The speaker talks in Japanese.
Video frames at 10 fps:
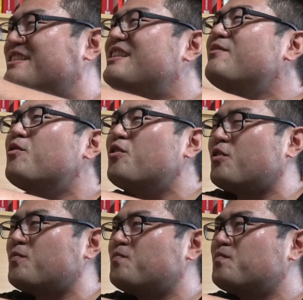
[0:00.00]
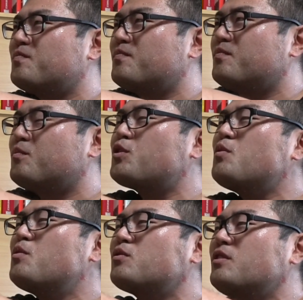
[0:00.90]
でも、も
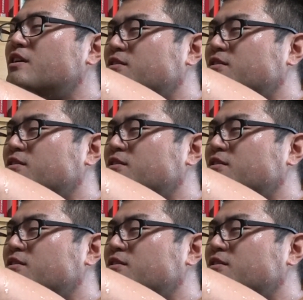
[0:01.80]
ともとい